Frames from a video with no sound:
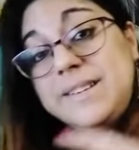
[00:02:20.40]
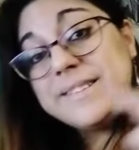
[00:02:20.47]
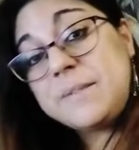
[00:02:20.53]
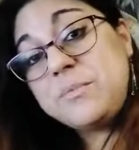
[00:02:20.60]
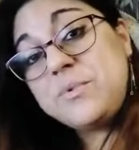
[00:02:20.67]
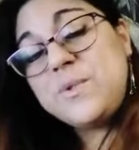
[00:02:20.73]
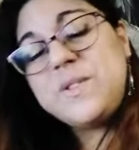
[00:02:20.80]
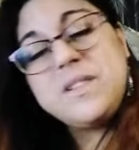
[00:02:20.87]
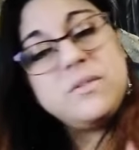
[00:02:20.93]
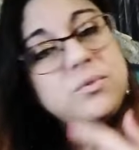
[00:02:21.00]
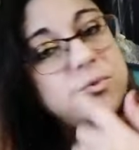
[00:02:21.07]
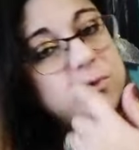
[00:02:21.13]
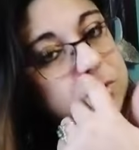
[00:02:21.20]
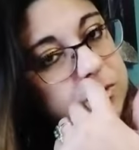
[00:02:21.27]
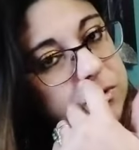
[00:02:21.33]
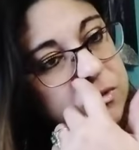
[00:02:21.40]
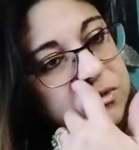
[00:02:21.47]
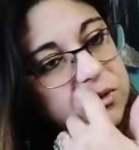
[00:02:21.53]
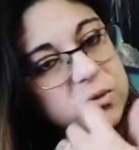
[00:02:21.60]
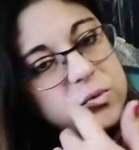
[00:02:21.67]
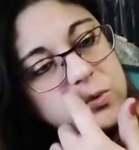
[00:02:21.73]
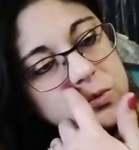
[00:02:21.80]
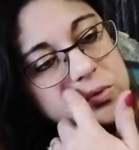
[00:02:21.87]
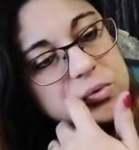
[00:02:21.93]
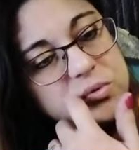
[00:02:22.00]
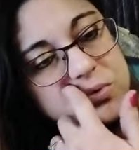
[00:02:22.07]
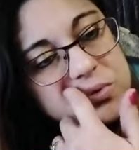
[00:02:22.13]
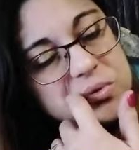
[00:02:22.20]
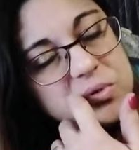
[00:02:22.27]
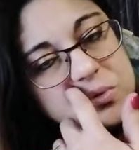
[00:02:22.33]
âmes de ses futurs enfants tournent
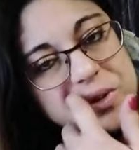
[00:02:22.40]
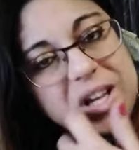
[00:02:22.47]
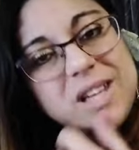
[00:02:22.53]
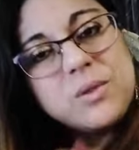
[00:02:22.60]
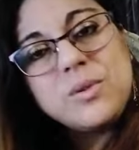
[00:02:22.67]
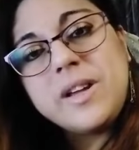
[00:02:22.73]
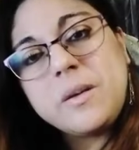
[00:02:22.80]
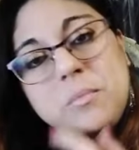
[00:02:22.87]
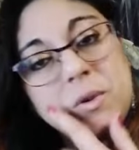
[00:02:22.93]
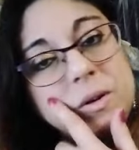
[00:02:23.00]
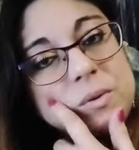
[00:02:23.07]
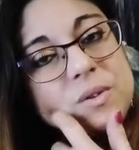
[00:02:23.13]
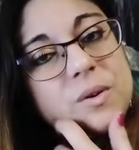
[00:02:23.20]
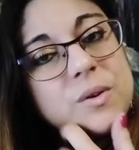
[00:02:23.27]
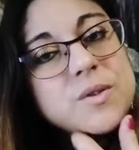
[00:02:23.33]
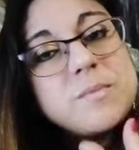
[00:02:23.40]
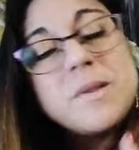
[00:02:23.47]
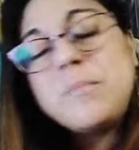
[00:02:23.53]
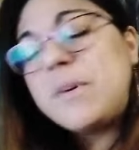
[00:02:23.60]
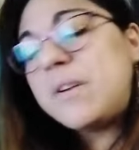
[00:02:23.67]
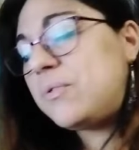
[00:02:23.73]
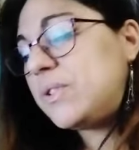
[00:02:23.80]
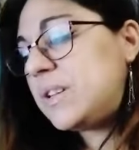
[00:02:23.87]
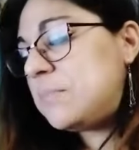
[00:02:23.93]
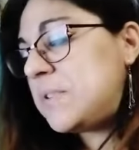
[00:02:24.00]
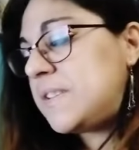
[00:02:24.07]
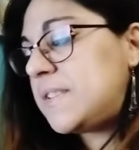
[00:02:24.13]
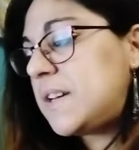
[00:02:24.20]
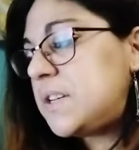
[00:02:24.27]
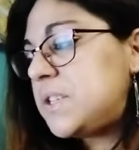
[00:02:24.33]
autour de lui régulièrement et lui transmettent parfois des
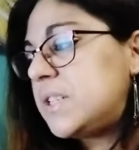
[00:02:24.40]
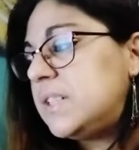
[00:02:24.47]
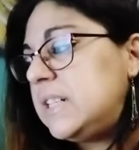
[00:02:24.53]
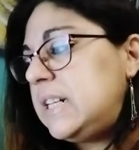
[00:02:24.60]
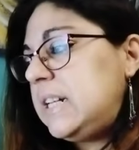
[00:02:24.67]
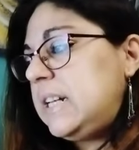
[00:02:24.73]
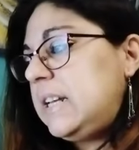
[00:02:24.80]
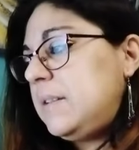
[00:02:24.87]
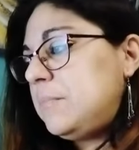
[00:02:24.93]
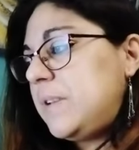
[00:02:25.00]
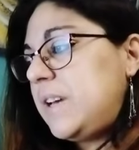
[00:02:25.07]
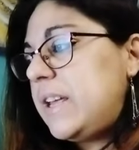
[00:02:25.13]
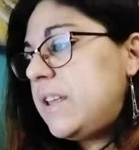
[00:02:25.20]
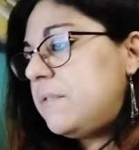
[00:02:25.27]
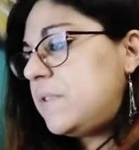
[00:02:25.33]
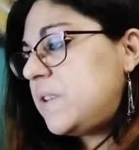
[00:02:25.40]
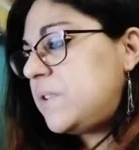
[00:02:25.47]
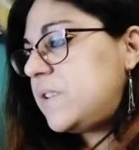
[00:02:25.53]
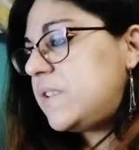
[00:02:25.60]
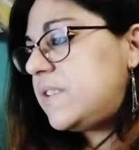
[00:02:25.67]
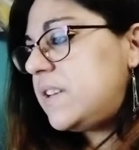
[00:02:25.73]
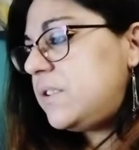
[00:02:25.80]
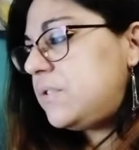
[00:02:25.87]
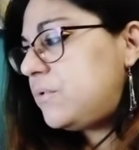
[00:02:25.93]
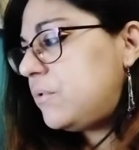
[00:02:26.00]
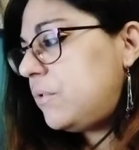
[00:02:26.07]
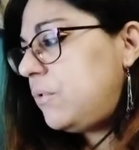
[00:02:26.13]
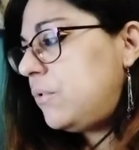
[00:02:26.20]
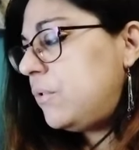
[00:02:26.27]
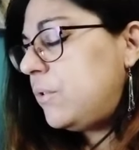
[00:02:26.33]
messages. Mais là, il y avait une idée
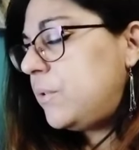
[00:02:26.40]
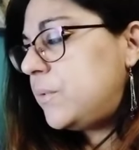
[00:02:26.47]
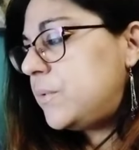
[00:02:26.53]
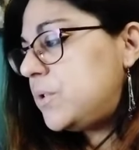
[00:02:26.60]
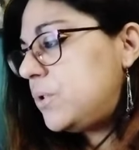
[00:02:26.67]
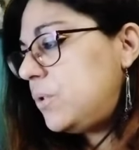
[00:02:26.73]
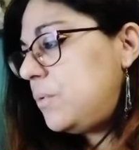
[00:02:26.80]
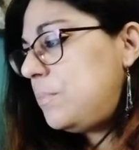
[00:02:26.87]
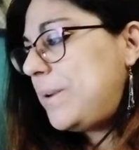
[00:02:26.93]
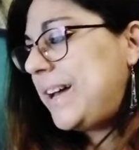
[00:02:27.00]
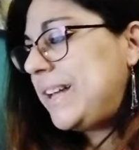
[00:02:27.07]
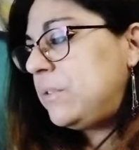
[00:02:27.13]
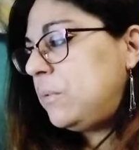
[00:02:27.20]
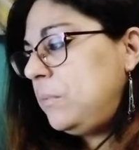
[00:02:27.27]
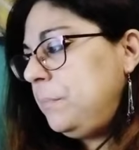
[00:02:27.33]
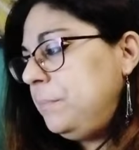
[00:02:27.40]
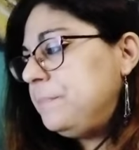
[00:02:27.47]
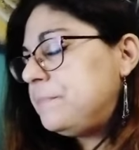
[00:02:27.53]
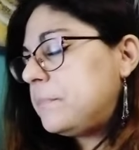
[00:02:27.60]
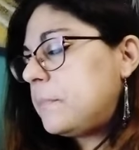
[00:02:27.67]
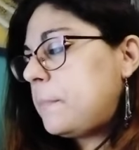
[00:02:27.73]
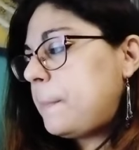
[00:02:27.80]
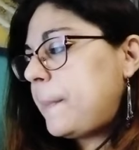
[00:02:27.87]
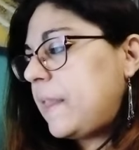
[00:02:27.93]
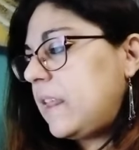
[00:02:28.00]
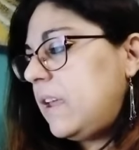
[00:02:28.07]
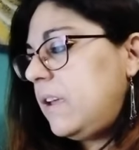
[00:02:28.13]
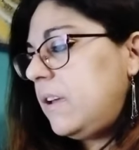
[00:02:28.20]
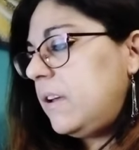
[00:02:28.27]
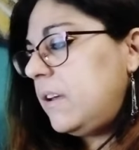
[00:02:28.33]
sur le, sur le prénom.
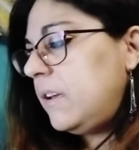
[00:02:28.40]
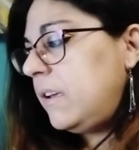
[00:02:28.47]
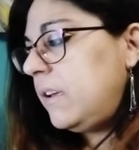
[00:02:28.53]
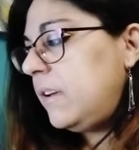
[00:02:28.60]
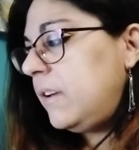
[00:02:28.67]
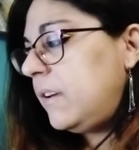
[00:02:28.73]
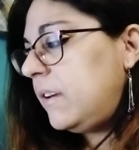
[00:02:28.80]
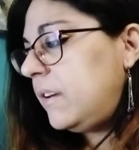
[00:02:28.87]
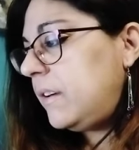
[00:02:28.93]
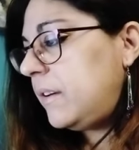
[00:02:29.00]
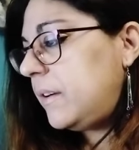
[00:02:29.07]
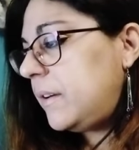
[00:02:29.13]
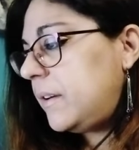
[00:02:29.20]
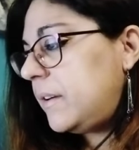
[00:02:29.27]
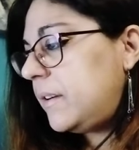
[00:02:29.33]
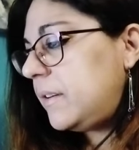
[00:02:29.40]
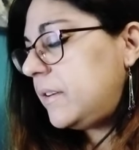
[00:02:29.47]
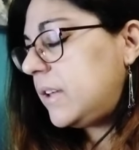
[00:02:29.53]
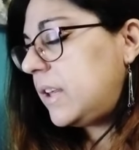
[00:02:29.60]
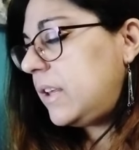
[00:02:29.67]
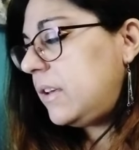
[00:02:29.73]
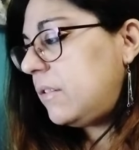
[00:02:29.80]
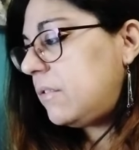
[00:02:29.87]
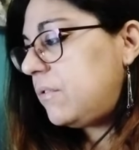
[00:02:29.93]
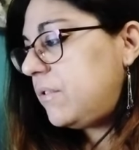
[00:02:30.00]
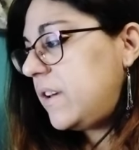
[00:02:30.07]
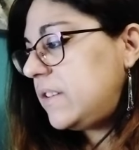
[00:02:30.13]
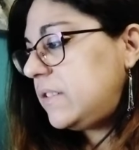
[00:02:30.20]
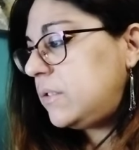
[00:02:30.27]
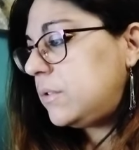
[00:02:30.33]
et en
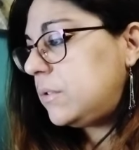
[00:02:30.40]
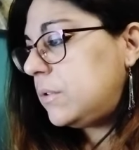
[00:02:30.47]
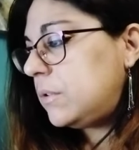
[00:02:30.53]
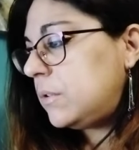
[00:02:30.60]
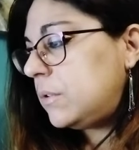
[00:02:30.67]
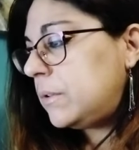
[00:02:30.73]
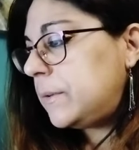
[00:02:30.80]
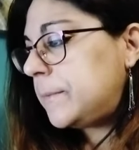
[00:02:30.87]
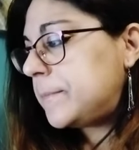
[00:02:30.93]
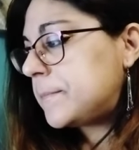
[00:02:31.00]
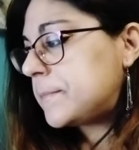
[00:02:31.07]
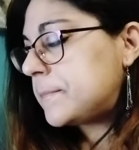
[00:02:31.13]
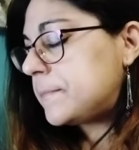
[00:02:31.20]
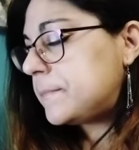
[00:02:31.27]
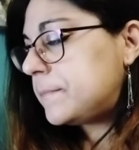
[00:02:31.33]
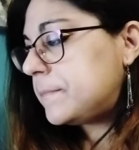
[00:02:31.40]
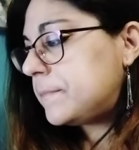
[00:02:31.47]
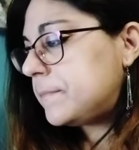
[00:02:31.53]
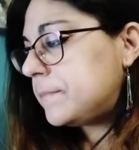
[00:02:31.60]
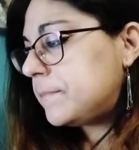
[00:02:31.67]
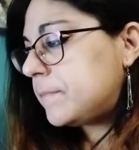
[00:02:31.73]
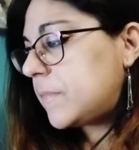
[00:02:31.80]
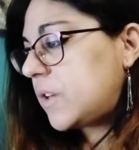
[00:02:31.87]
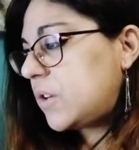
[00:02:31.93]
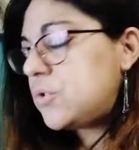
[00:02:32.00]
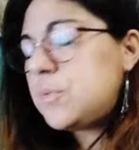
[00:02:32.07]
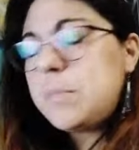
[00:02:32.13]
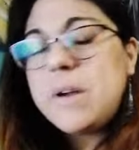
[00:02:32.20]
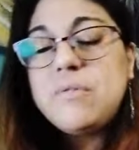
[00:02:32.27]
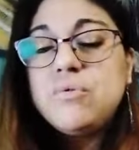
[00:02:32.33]
fait, je
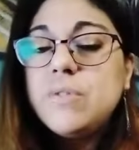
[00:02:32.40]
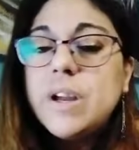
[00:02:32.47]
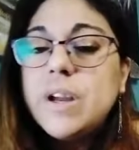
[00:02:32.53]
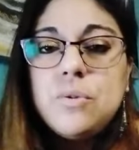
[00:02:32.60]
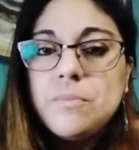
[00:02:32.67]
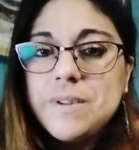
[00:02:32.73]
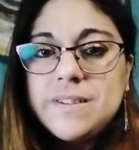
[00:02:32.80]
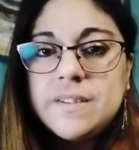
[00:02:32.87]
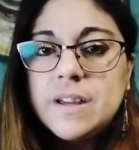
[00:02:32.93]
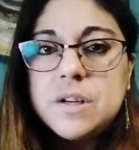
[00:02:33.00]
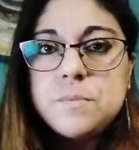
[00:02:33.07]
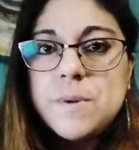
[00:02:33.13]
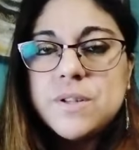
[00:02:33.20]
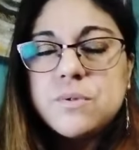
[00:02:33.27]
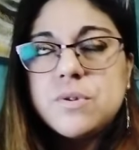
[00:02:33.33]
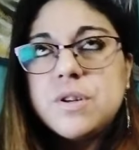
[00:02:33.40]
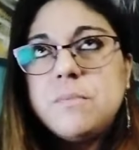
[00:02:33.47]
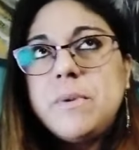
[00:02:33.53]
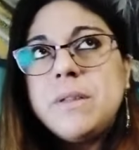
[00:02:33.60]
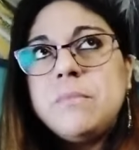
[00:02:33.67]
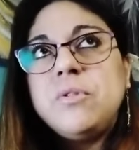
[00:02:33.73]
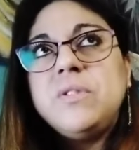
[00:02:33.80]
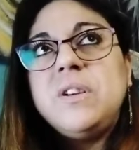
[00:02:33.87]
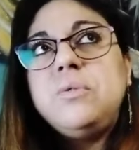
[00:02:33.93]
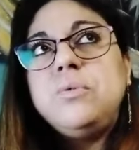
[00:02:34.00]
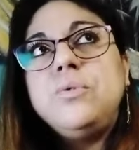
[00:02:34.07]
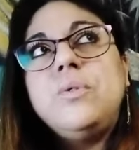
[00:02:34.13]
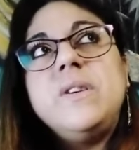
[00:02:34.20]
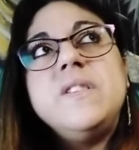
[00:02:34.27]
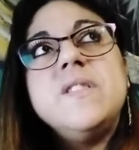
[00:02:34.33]
ne vais pas vous lire le message parce que je n'ai pas demandé
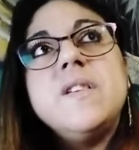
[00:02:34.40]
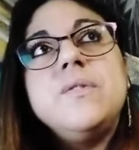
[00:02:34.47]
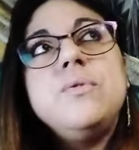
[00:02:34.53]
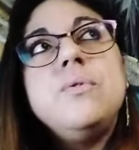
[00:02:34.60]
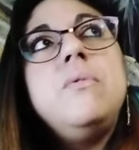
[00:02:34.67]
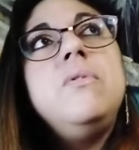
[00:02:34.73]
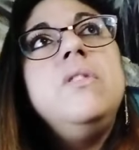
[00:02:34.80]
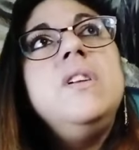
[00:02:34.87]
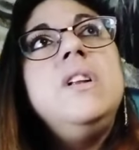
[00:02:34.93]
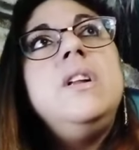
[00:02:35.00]
l'autorisation.